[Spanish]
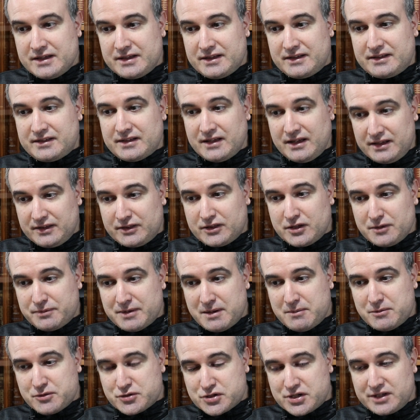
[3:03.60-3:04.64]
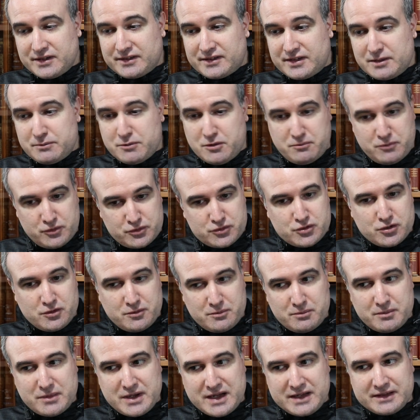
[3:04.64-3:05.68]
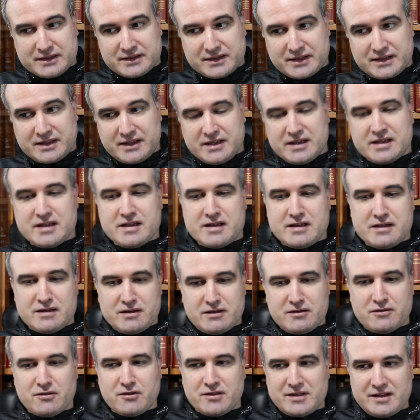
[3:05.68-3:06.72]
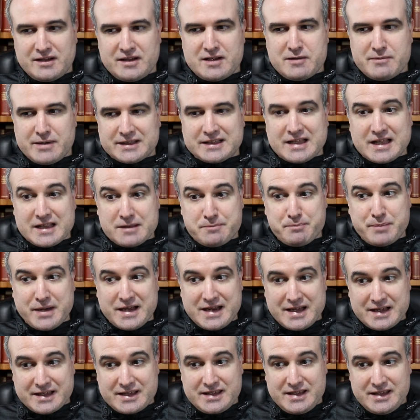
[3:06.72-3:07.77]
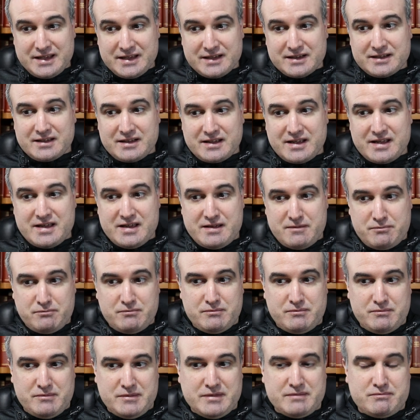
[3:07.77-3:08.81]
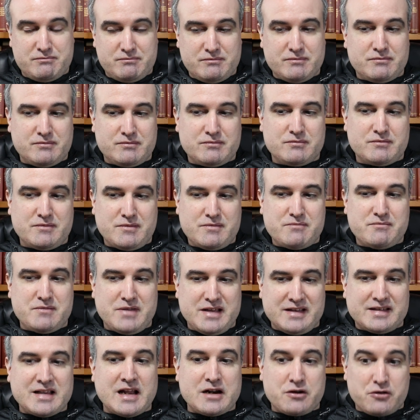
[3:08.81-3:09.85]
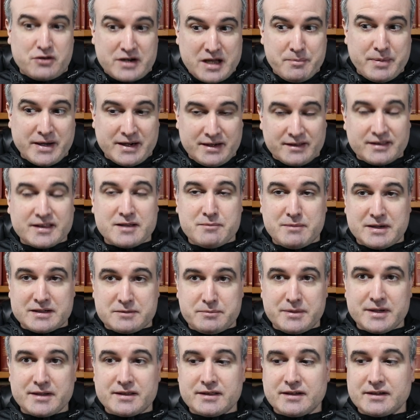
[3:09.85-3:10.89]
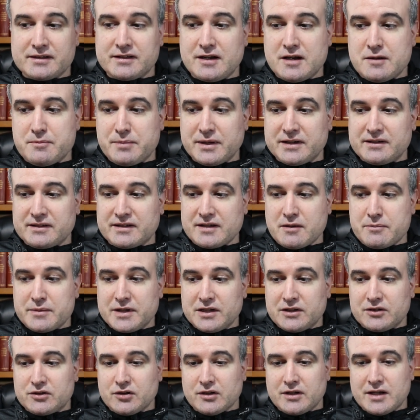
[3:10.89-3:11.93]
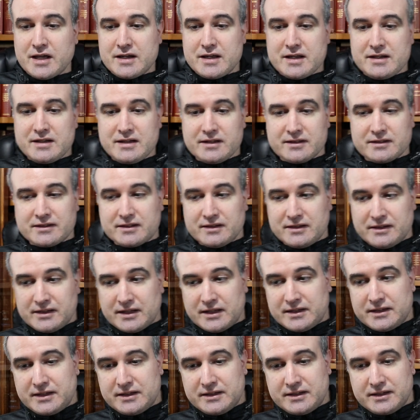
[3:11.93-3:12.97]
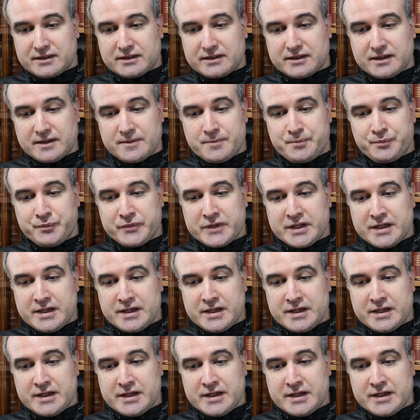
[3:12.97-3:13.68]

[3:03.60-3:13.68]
se hizo famosísimo mucho más que lo de libertad para quién, que es algo que aparece más veces en el pensamiento leninista.